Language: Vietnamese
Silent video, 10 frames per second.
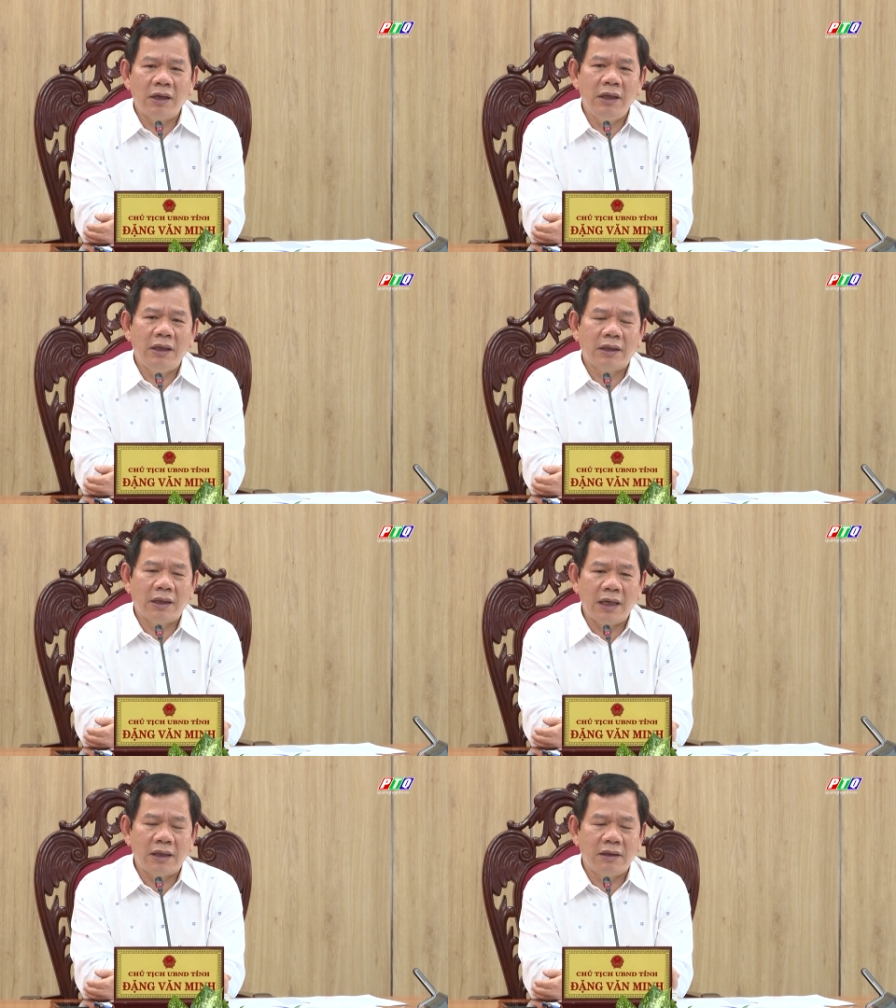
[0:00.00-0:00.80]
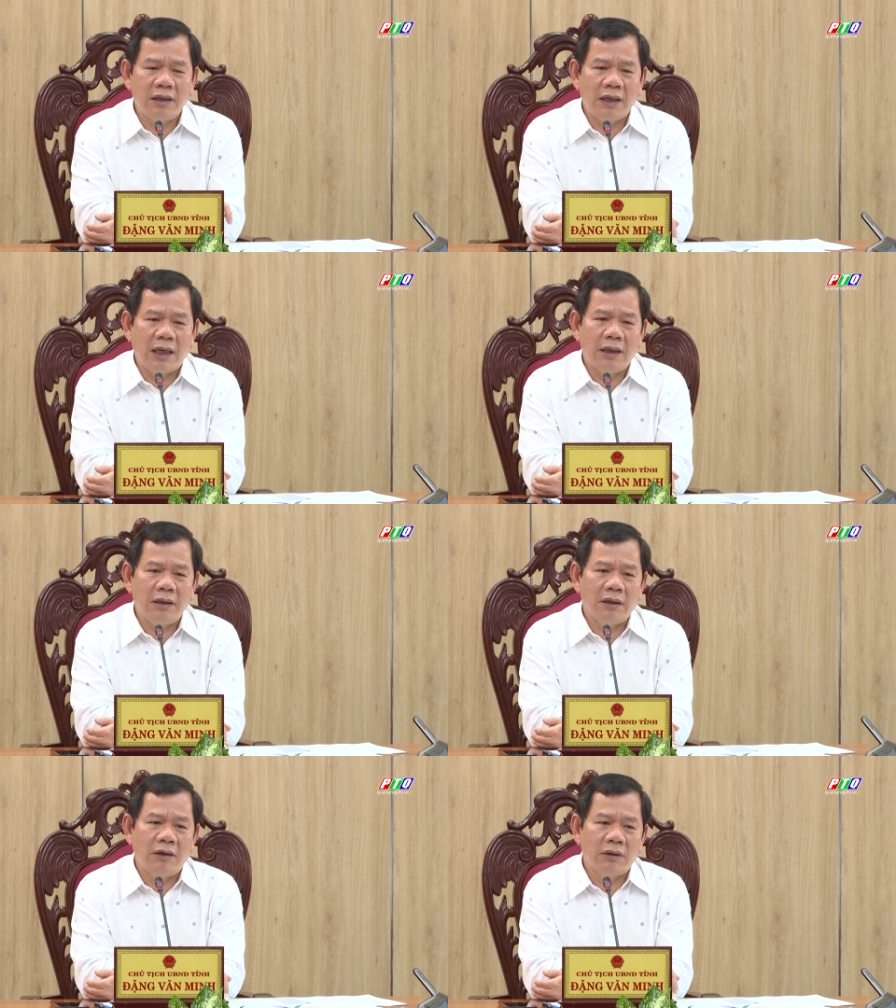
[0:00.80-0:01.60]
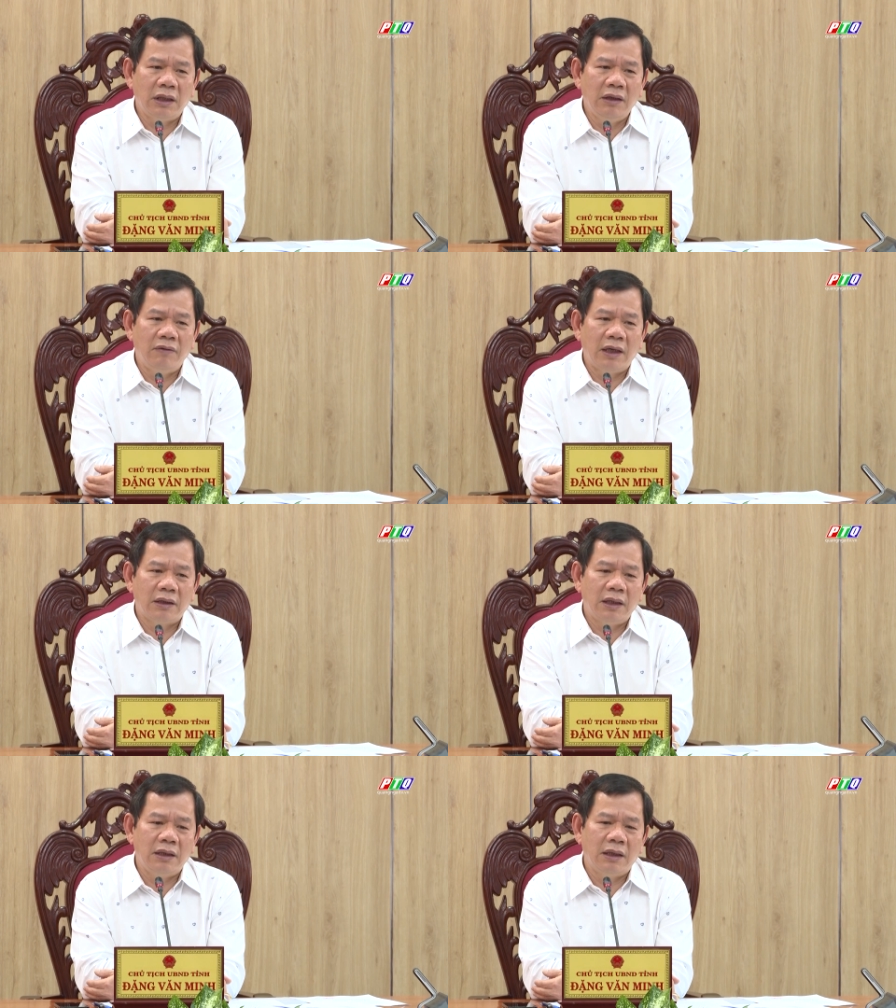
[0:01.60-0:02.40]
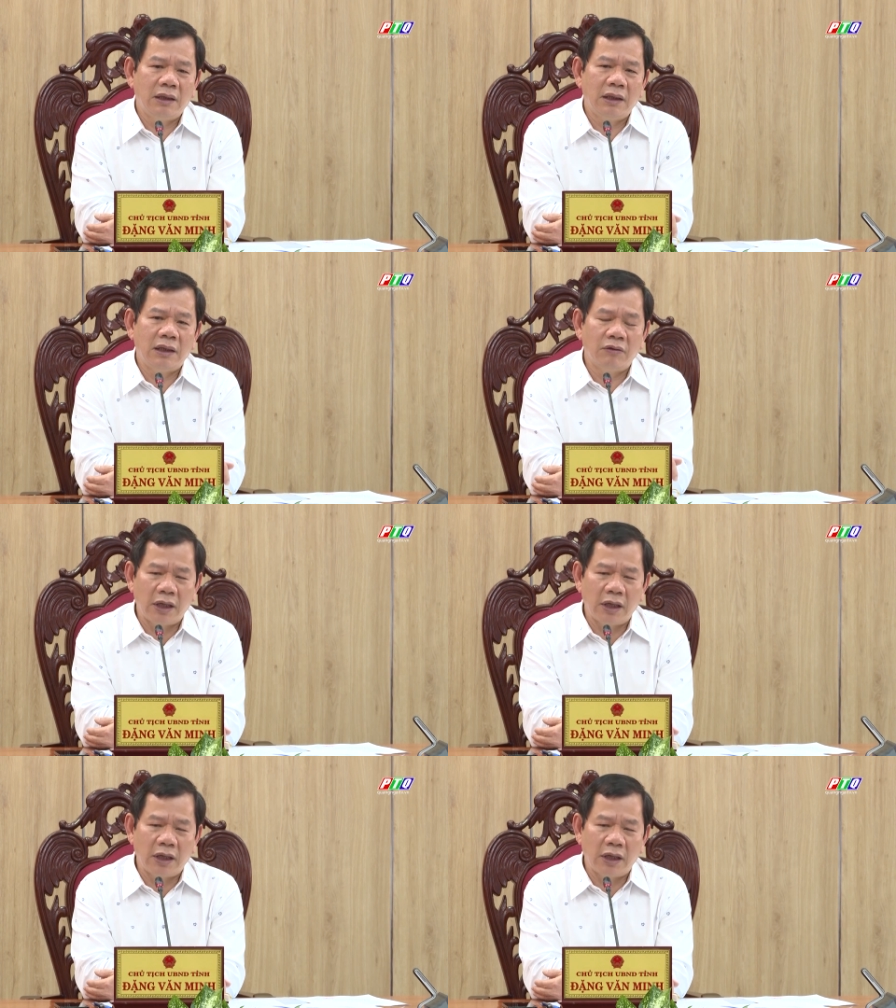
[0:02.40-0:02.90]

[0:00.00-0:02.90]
Đối với các khu tái định cư ở huyện Mộ Đức và thị